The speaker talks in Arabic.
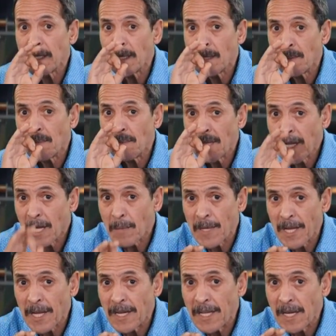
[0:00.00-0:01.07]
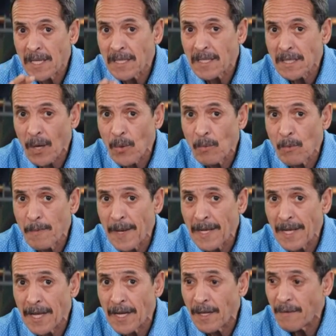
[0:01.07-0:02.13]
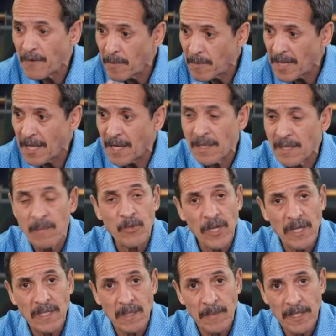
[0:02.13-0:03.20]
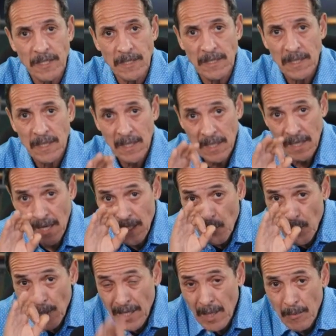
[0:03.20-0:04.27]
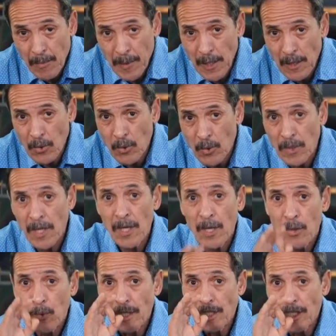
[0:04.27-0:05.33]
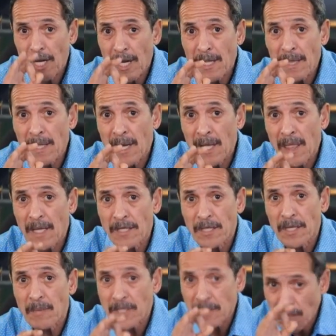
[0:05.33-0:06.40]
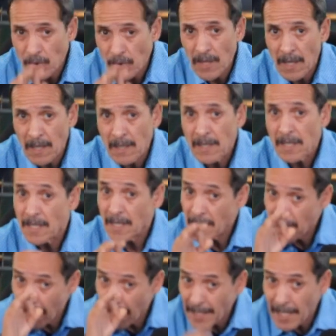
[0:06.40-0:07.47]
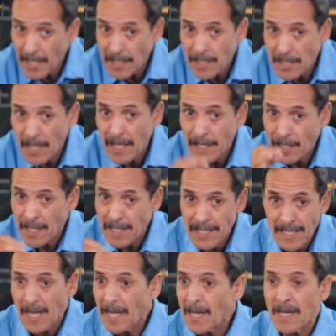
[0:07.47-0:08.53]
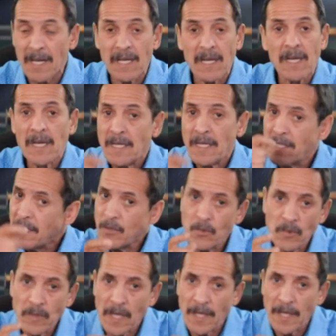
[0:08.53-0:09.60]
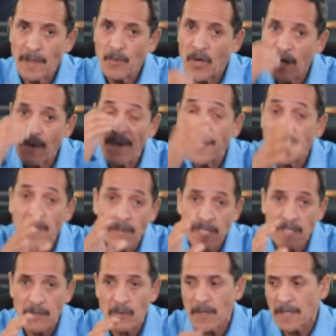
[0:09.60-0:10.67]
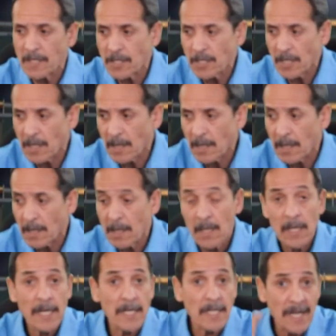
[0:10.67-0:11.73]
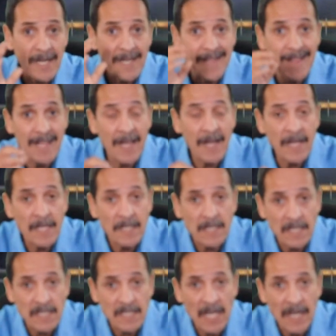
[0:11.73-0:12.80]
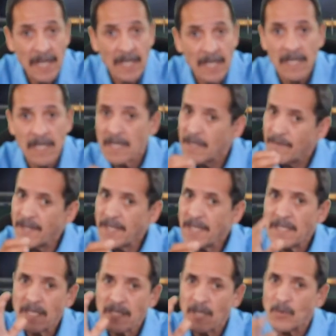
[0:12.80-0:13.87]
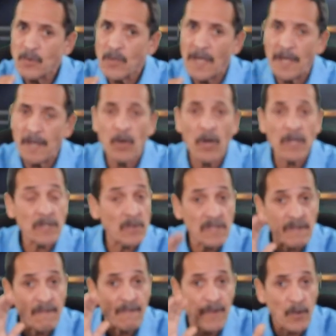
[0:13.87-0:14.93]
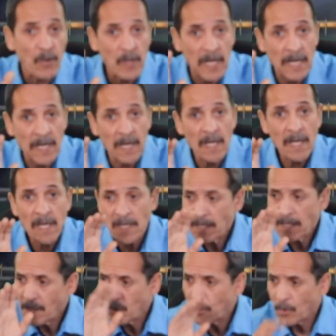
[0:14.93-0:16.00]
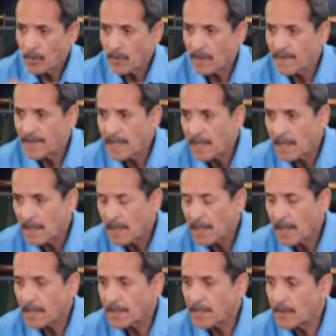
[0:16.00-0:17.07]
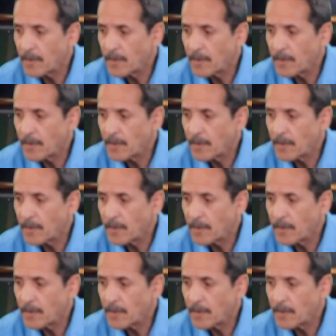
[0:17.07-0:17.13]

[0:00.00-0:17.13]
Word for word: من الحرب الاهليه التي تقوم بها الاهلي في مثل هذه المناسبات هذا هو الكلام اللي بغيت نقول وان شاء الله الرجاء منصوره اذا كانت الرجاء تستحق نحن ندعمها فهي منصوره ان شاء الله اذا كانت الاهلي تستحق فنحن سندعمها سنصفق لها نحن عرفنا الرجاوي